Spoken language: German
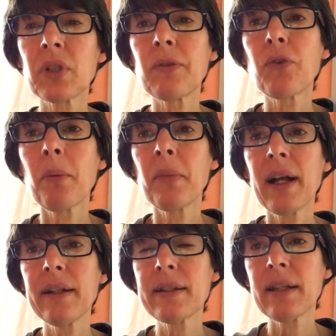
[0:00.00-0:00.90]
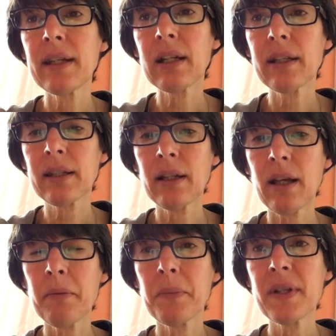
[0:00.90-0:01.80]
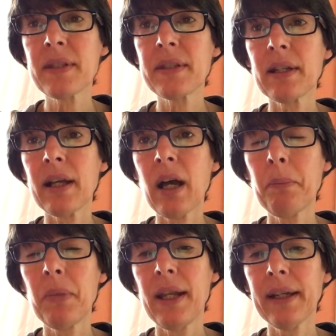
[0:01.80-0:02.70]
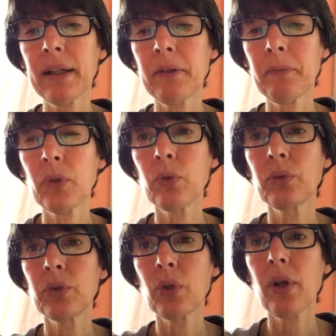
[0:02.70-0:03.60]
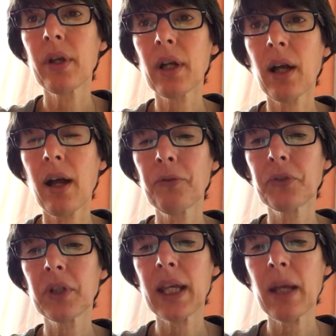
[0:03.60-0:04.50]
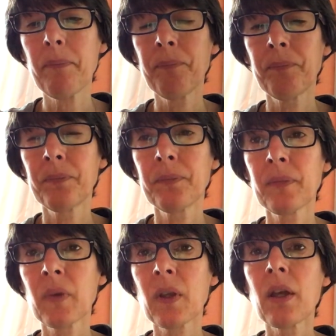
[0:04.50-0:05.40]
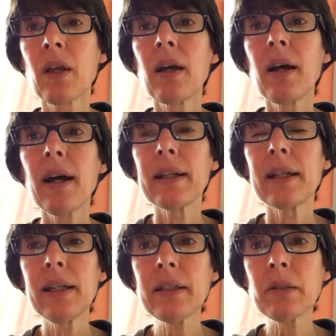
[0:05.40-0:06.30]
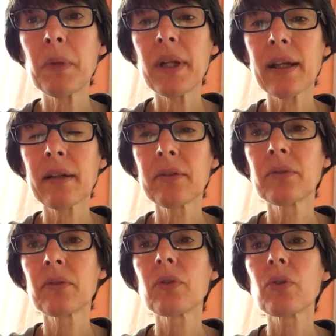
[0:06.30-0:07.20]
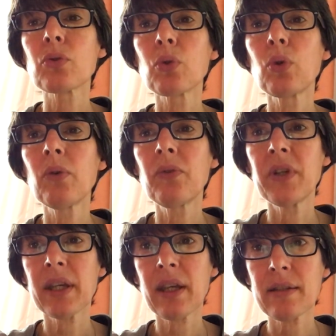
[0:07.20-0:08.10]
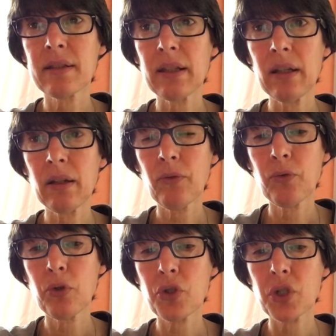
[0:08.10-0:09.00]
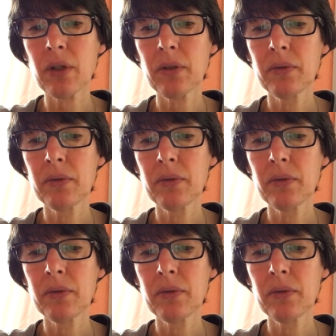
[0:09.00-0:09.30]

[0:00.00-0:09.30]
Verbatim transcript: die vom Alltäglichen ein bisschen ablenken und neue Kraft geben? Ein Lichtblick, so wie ich es Ihnen wünsche.